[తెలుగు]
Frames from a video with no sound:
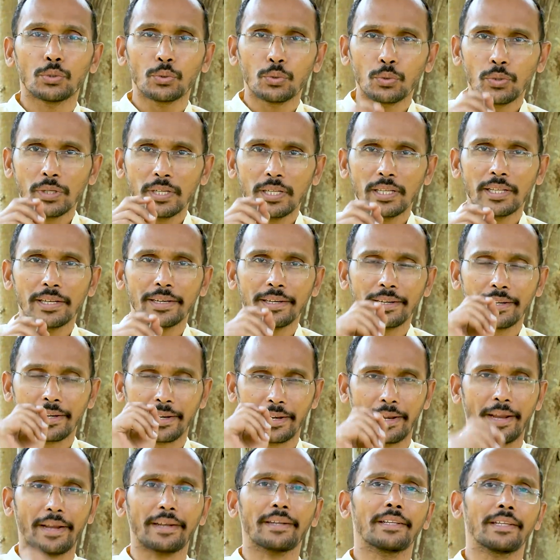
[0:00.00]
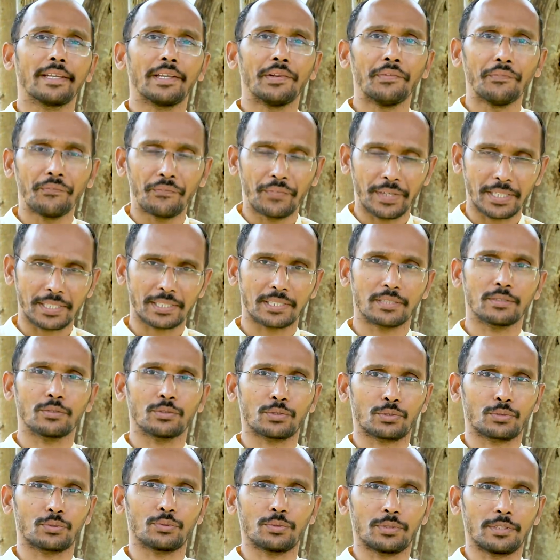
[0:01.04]
యూరినరీ ట్రాక్ట్ ఇన్ఫెక్షన్
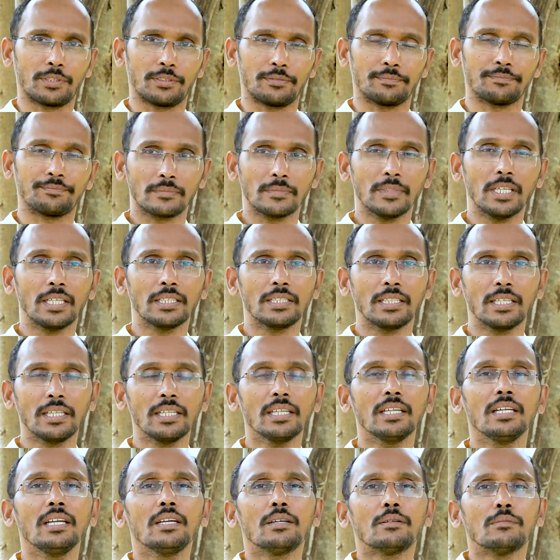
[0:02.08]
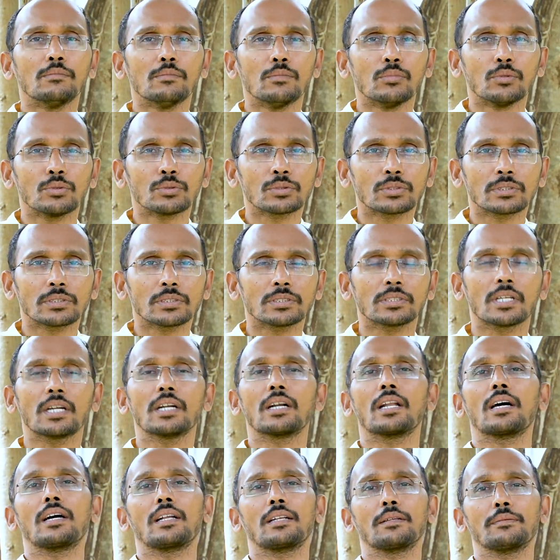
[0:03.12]
వస్తుంది అంటే
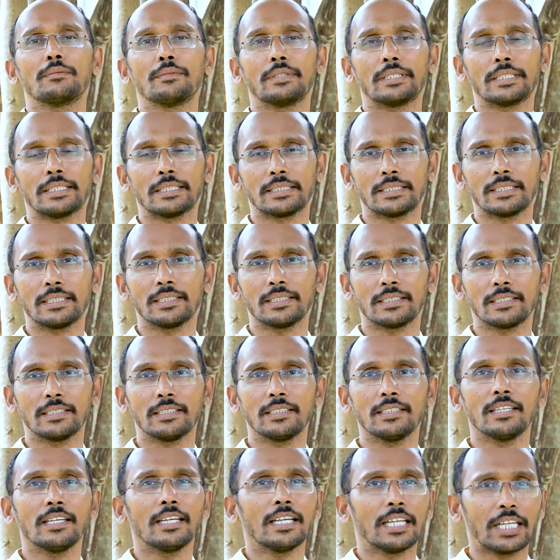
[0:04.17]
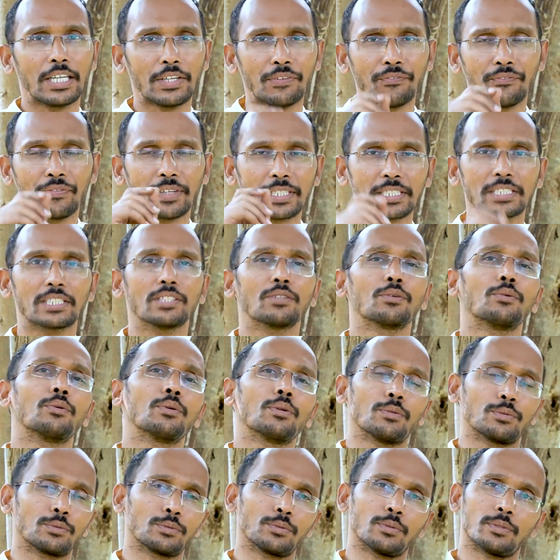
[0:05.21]
మూత్రనాళం అనేది ఇన్ఫెక్షన్
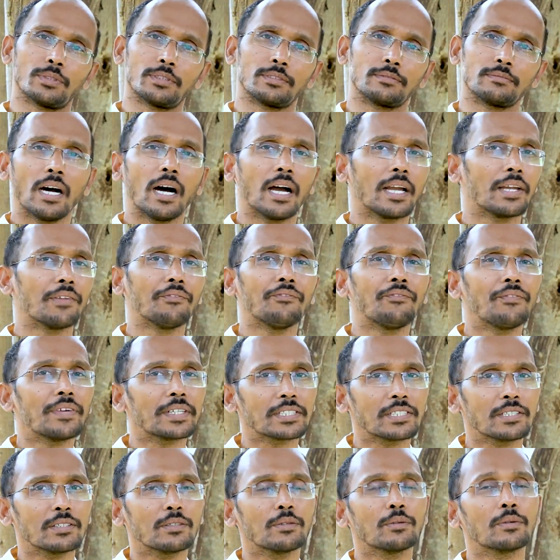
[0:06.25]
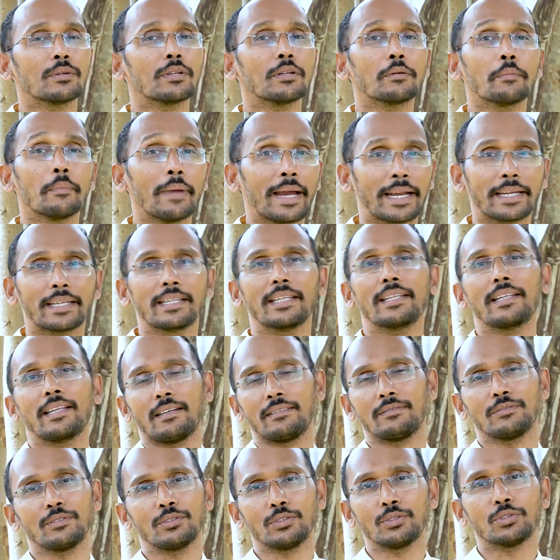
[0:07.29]
గురవుతుంది ఆ ఇన్ఫెక్షన్ గురైన బ్యాక్టీరియా
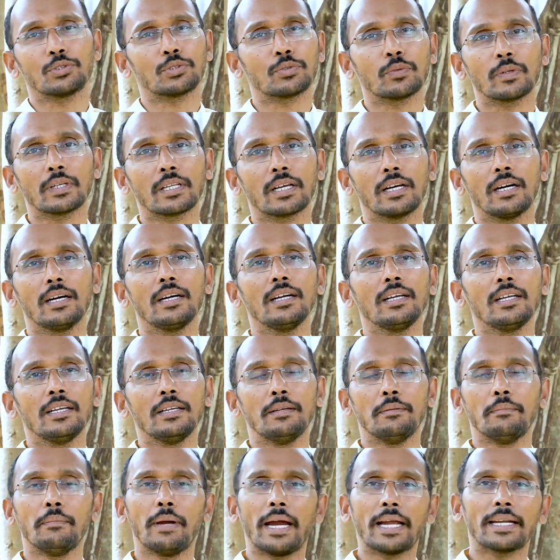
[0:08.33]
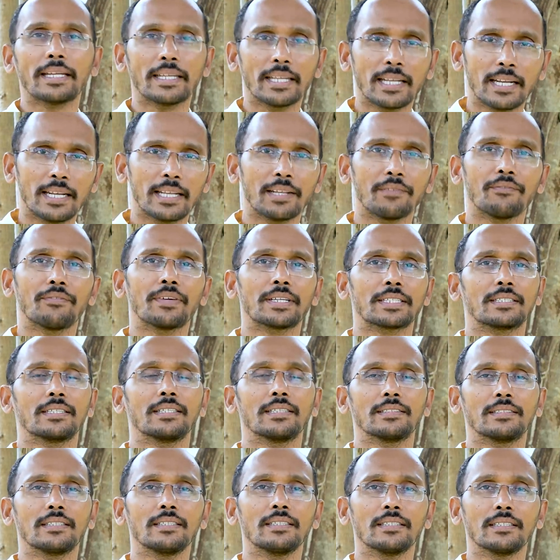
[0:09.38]
యూజువల్గా బ్యాక్టీరియల్ ఇన్ఫెక్షన్
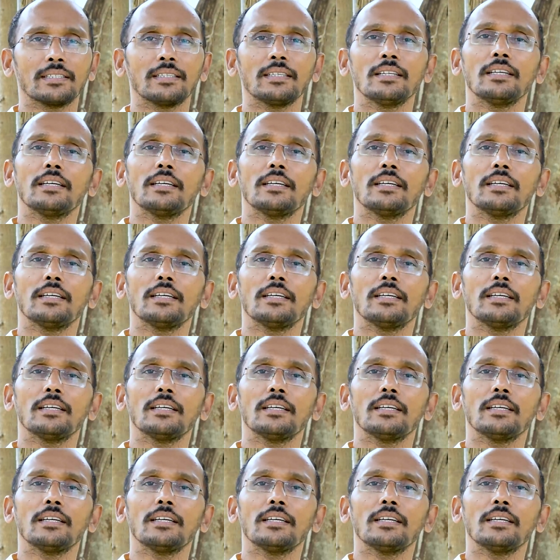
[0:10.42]
అయితే